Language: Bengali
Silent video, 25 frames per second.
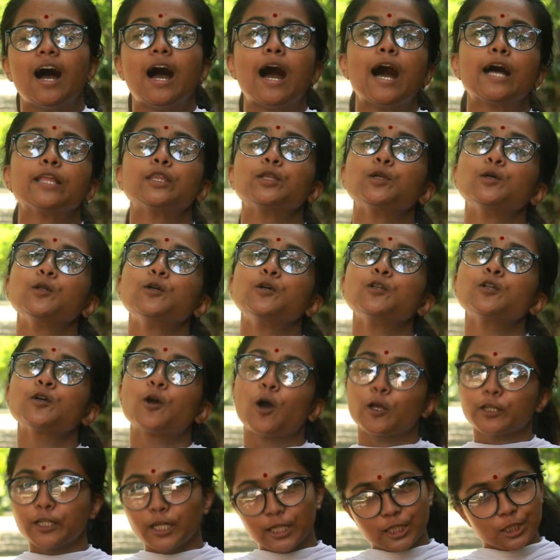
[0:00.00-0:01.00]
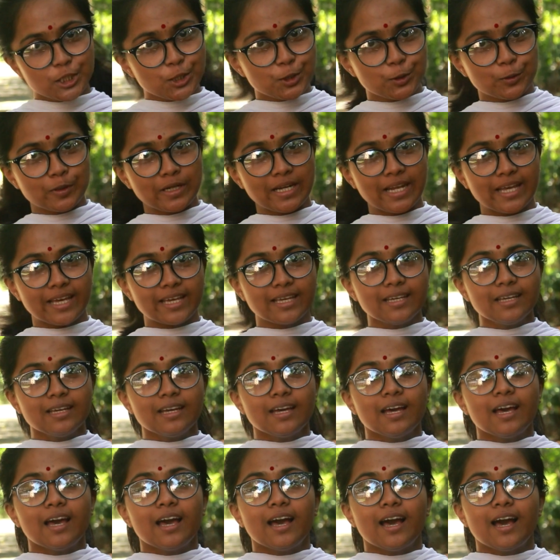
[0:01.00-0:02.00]
আন্দোলন কথাটা শুনলেই
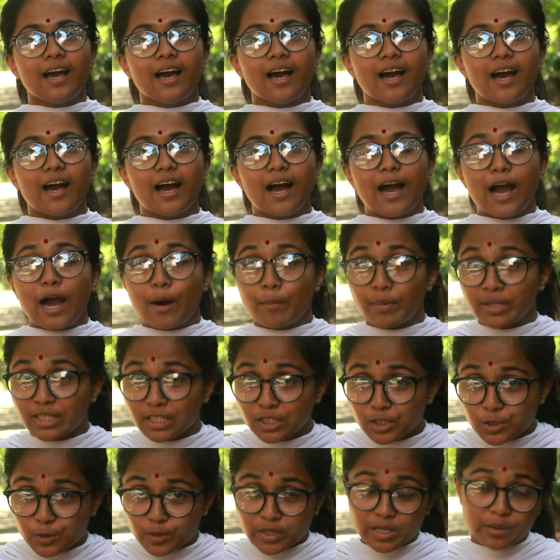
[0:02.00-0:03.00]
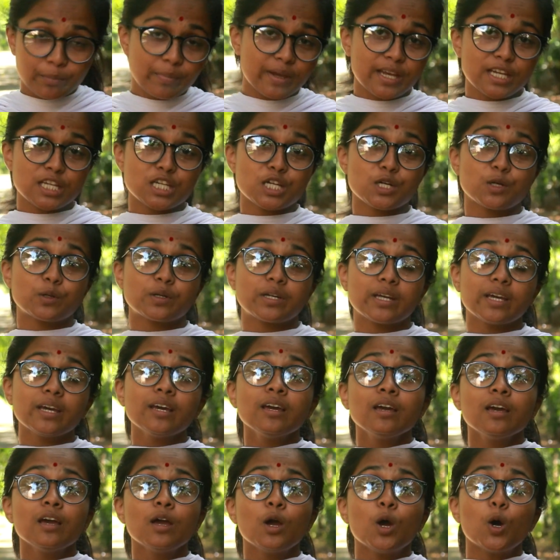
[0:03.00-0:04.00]
আমাদের চোখে ভেসে ওঠে
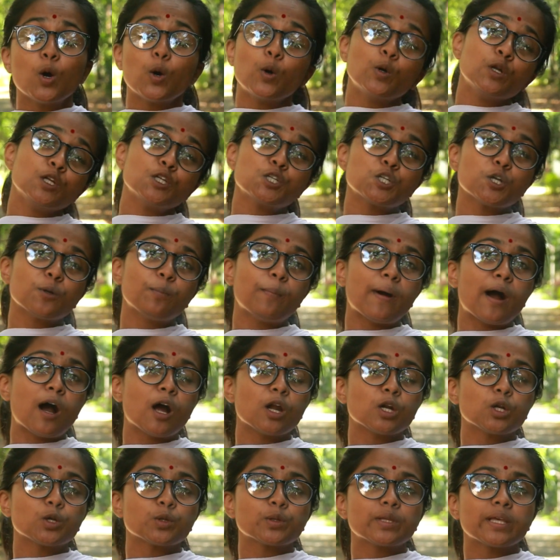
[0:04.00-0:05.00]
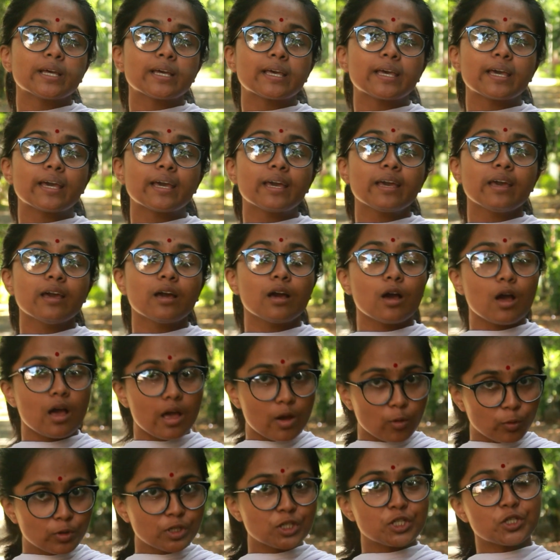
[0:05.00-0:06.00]
উনিশশো থেকে
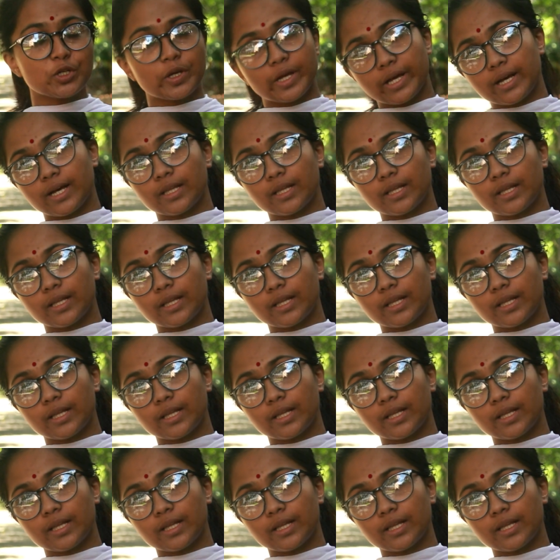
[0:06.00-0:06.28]
উনিশশো